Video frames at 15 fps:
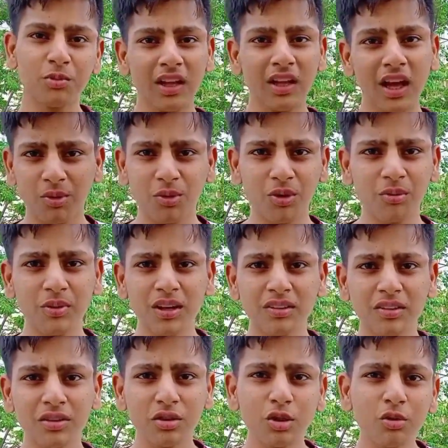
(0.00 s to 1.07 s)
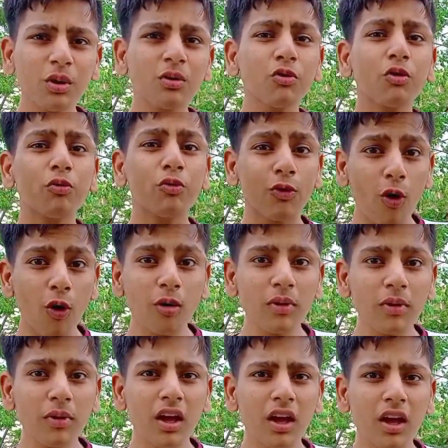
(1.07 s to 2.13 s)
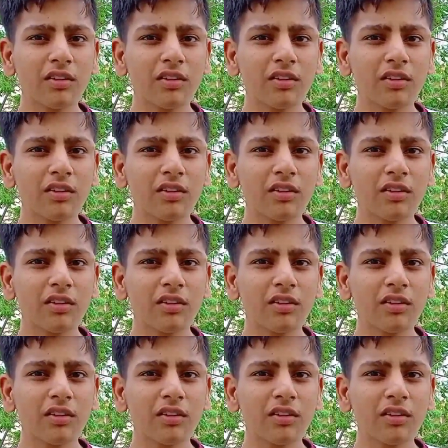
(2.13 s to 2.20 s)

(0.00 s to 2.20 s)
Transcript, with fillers: तो भाई आप कोई भी कर सकते हो बट वो व्लॉग में